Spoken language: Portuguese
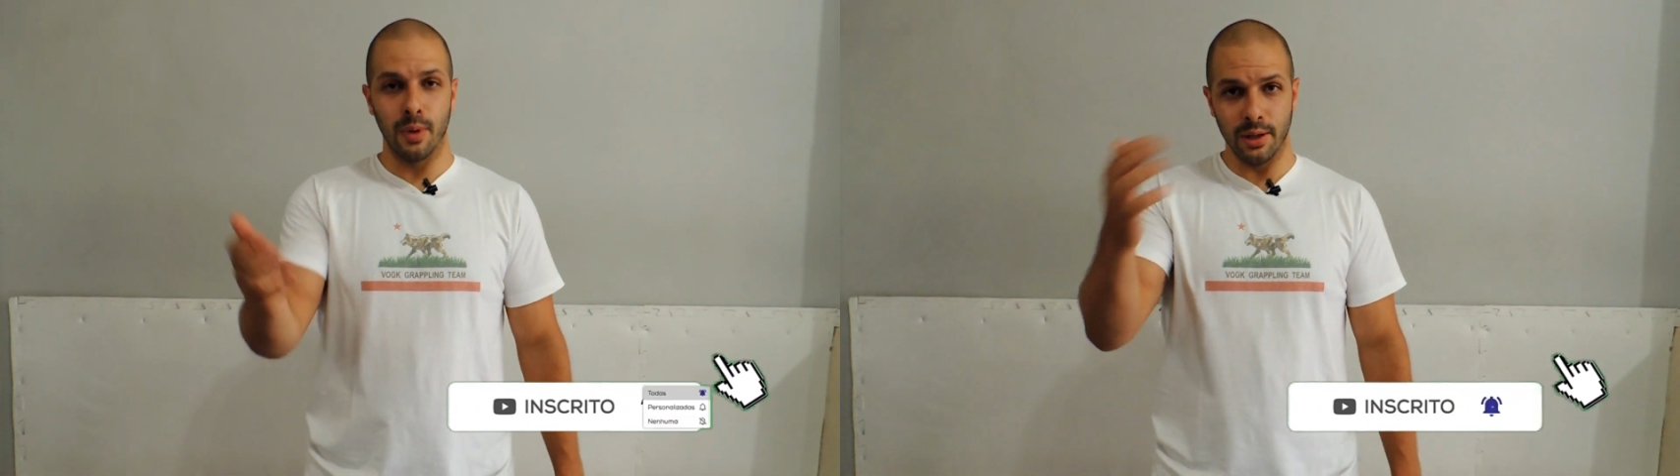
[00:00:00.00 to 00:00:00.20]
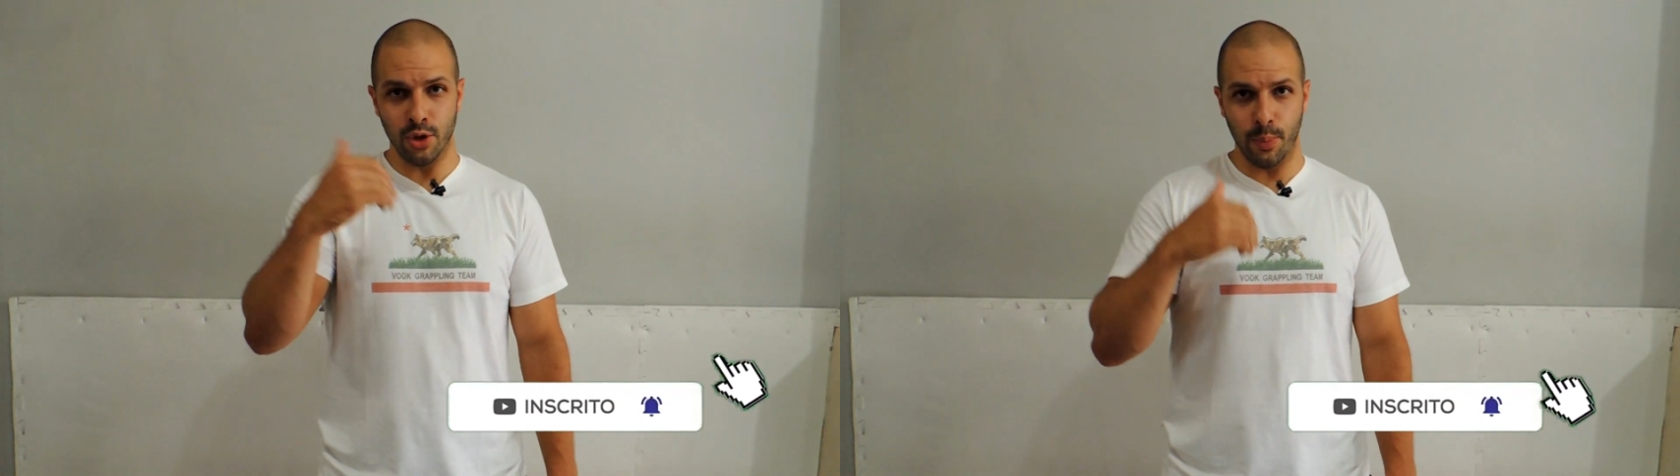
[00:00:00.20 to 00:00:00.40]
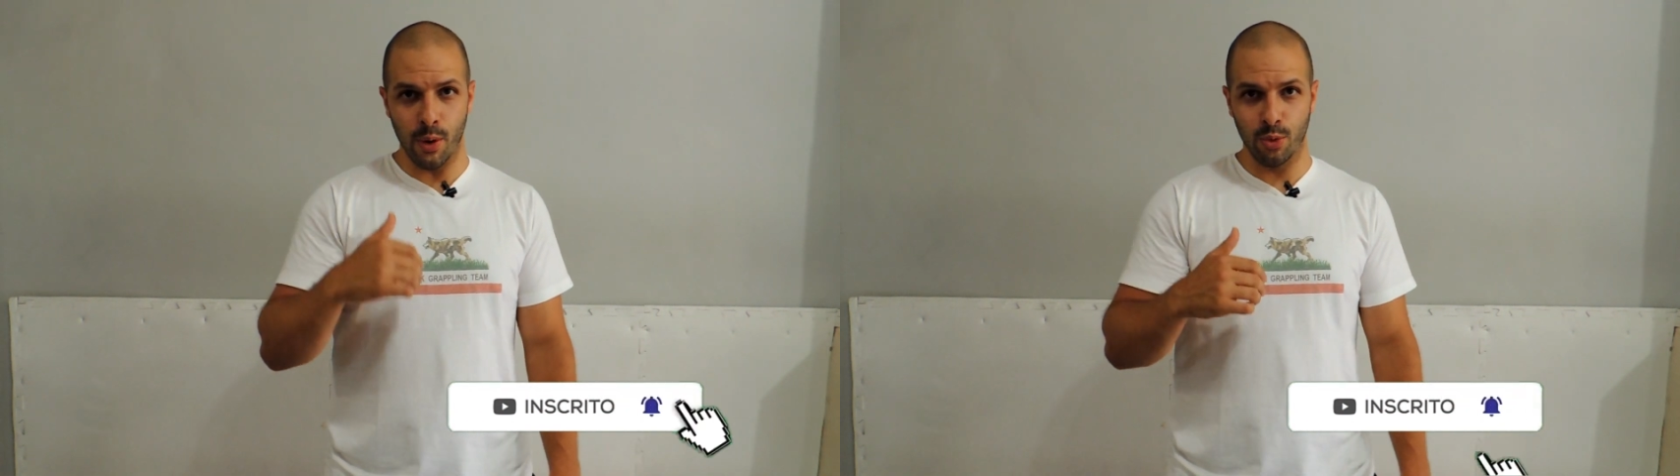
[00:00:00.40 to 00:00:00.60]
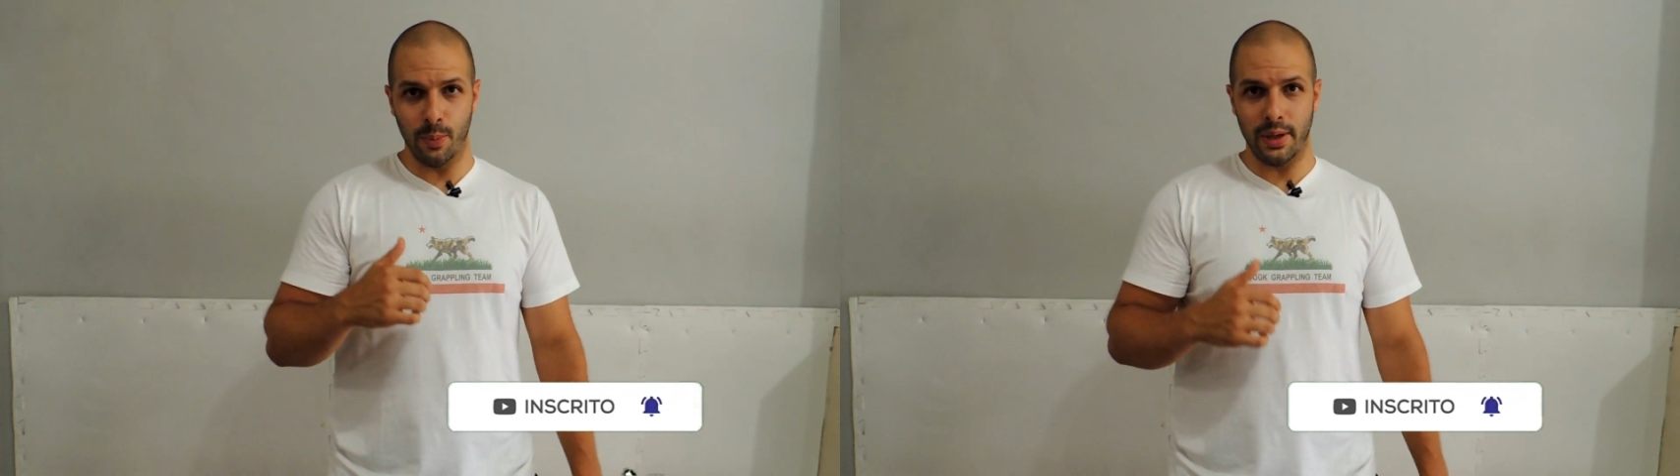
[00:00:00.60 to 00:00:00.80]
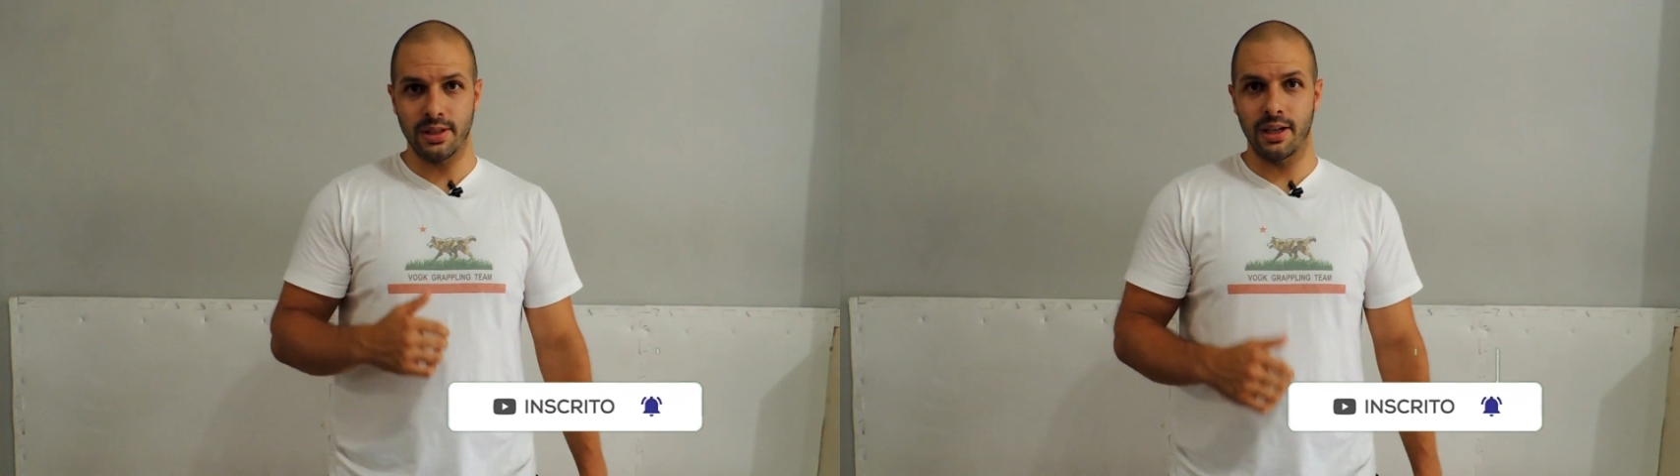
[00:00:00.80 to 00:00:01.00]
Manda sua
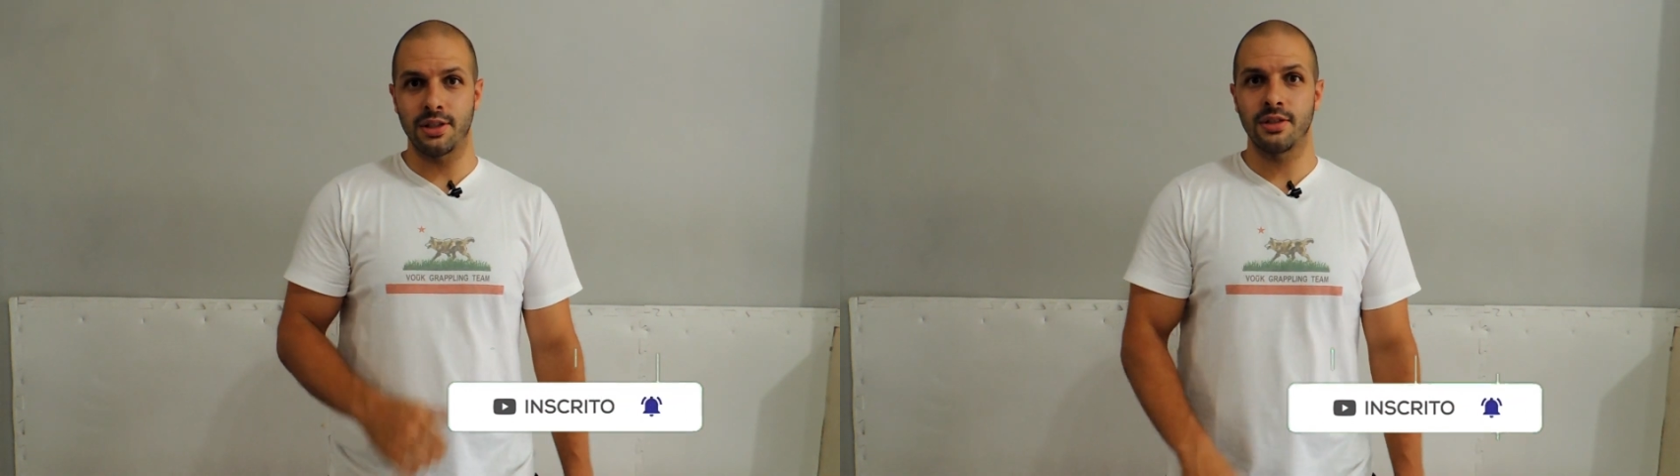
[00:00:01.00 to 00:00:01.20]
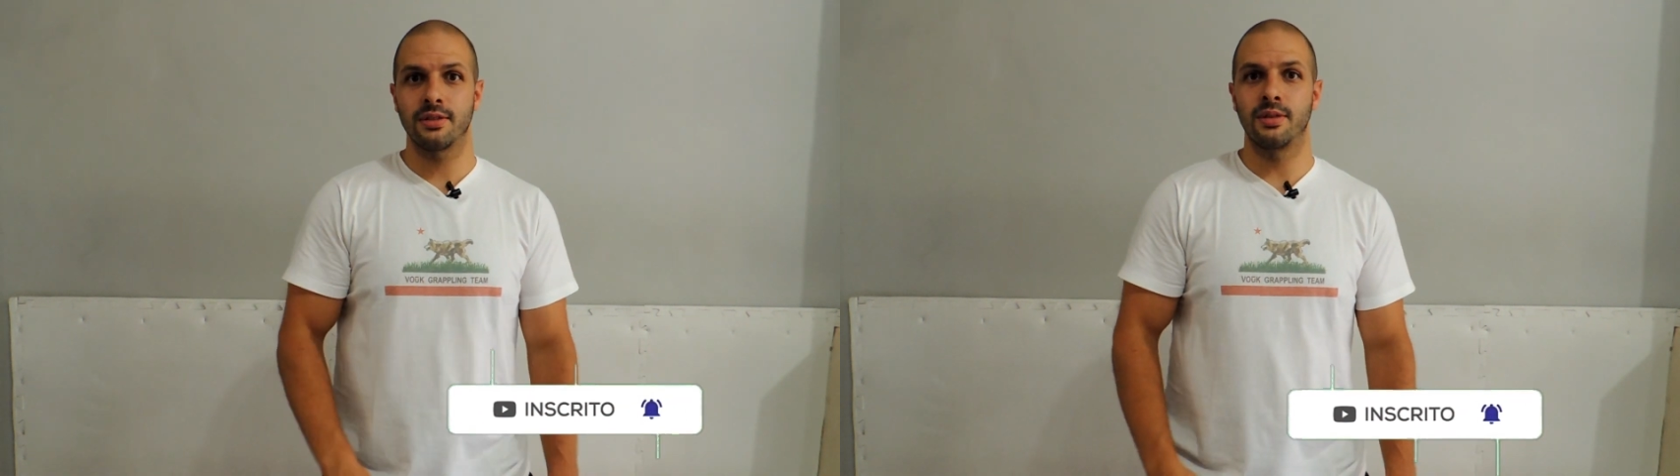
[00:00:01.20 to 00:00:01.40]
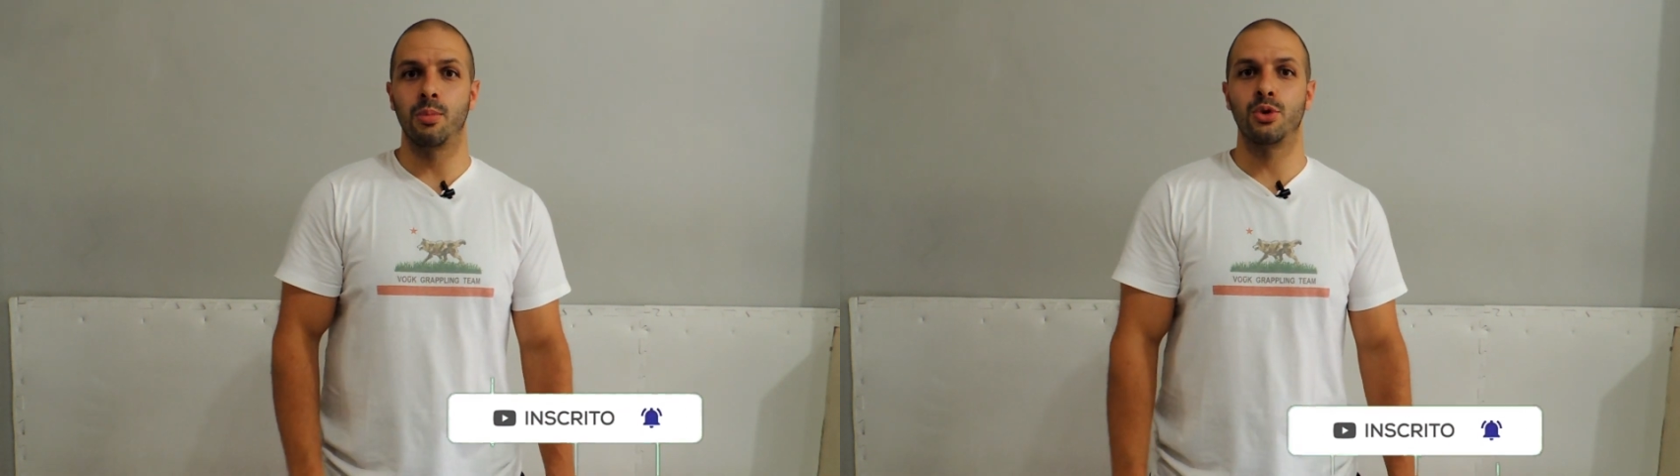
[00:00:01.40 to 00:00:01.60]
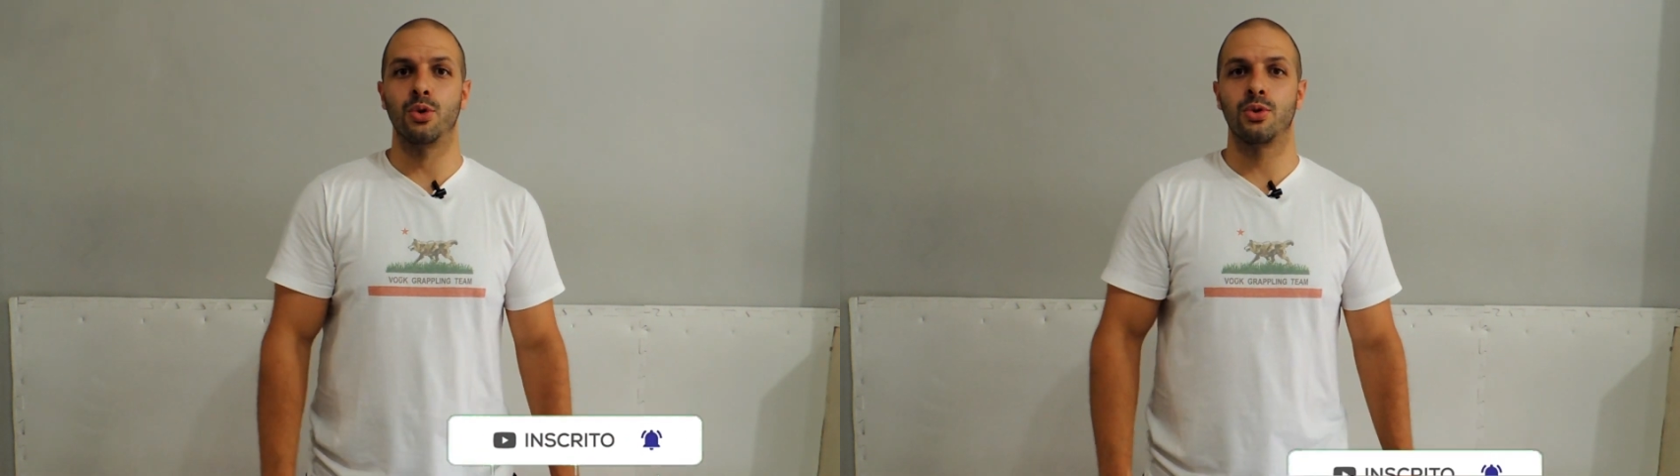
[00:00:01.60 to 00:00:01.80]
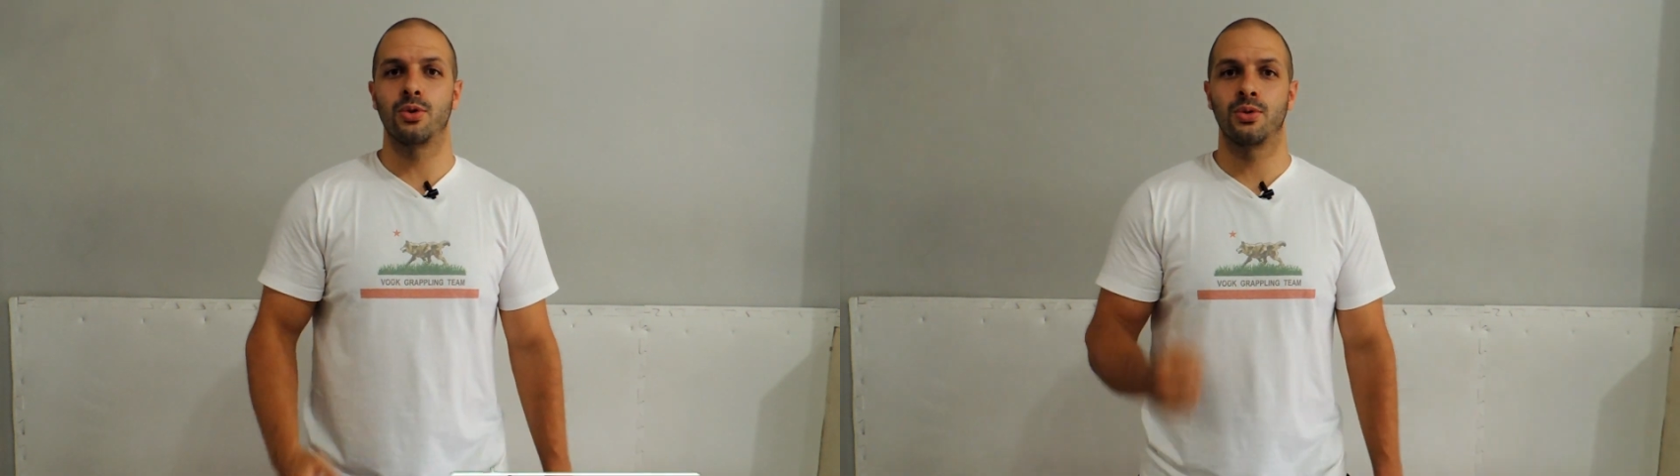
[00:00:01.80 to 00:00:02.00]
pergunta pra gente. Tamo
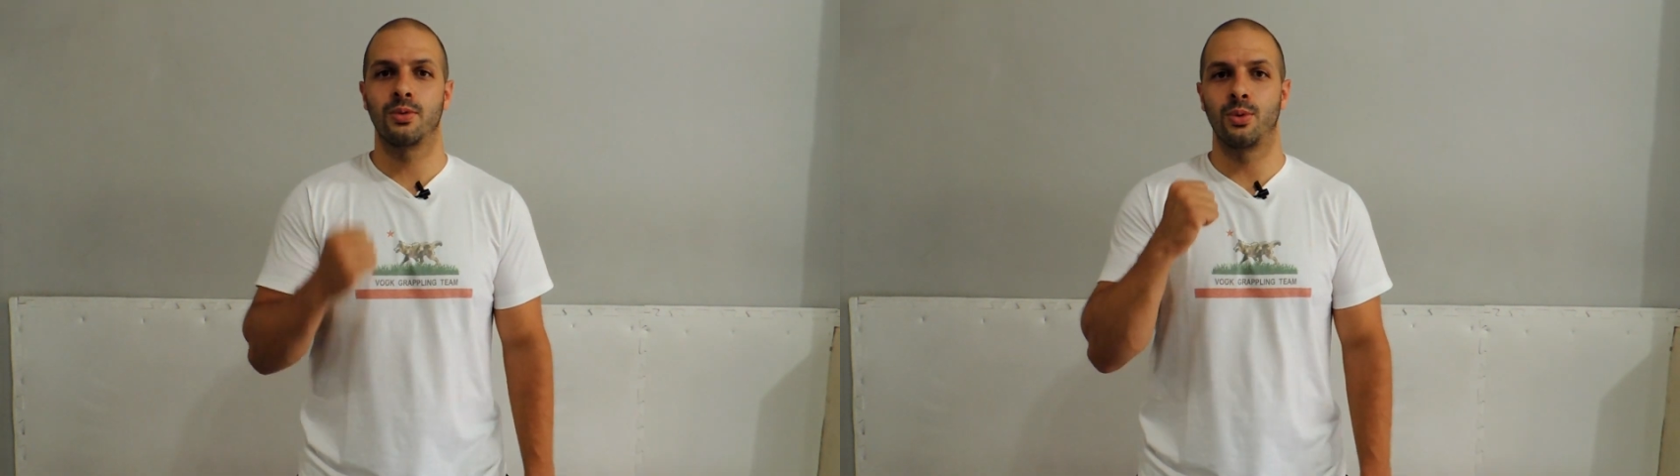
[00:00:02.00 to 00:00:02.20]
junto.